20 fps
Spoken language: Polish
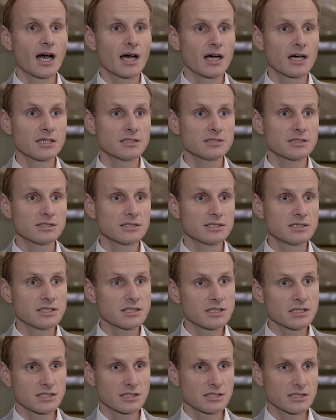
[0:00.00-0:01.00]
E,
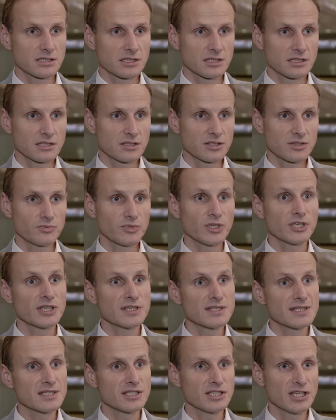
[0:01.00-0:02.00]
tych e,
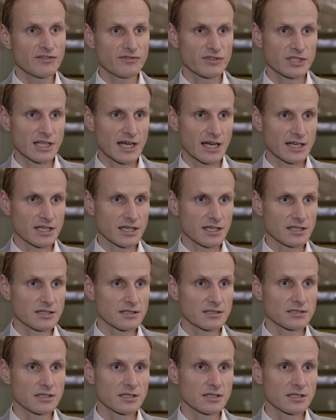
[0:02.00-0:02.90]
pieniędzy nie wydaje.